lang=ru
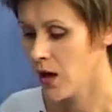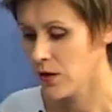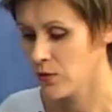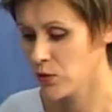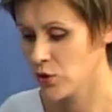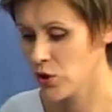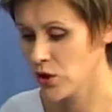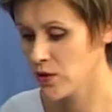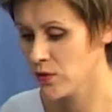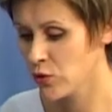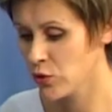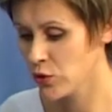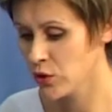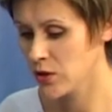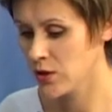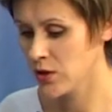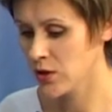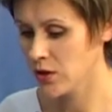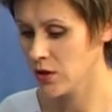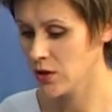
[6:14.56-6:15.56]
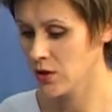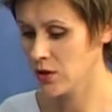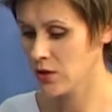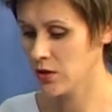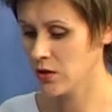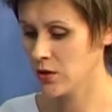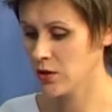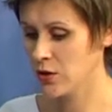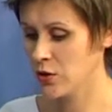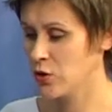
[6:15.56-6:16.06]
Вот сейчас в городе
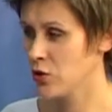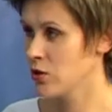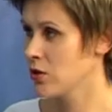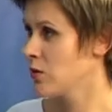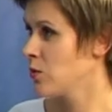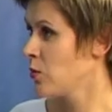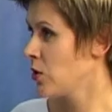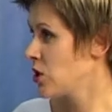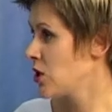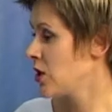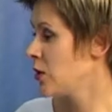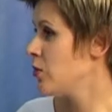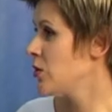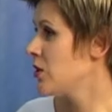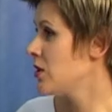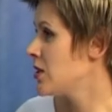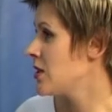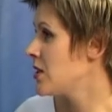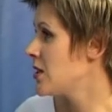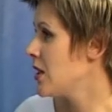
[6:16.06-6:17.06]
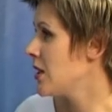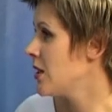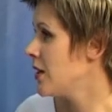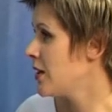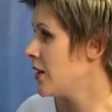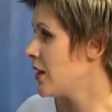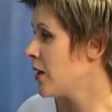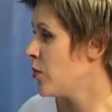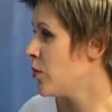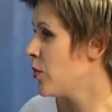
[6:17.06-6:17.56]
э, идет масштабная
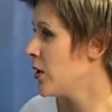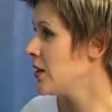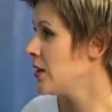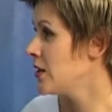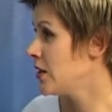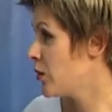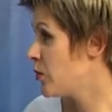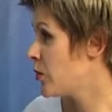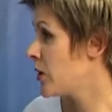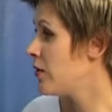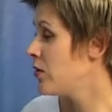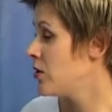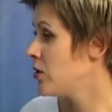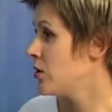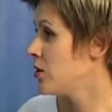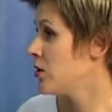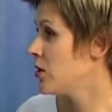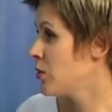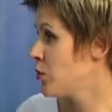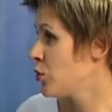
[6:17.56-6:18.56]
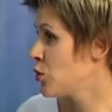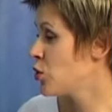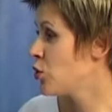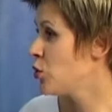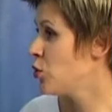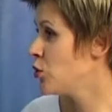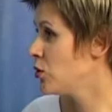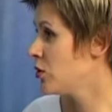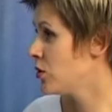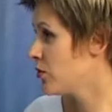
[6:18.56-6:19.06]
социальная кампания, направленная на
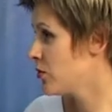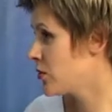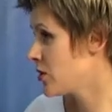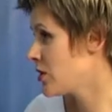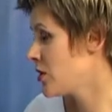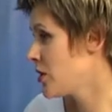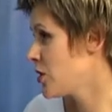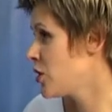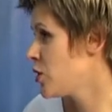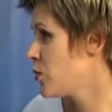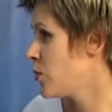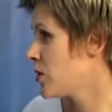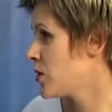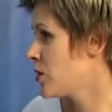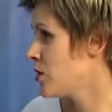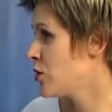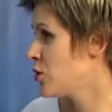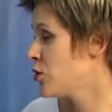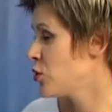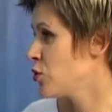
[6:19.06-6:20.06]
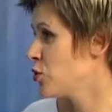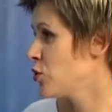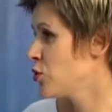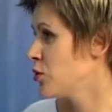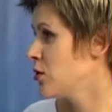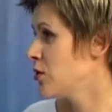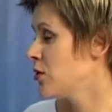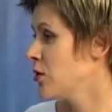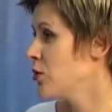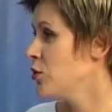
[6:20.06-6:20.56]
пешеходов. Расскажите, пожалуйста, что
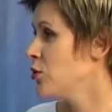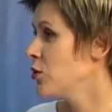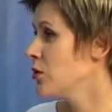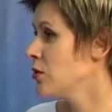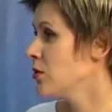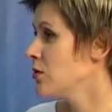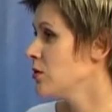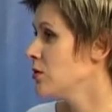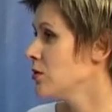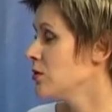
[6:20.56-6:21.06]
это такое?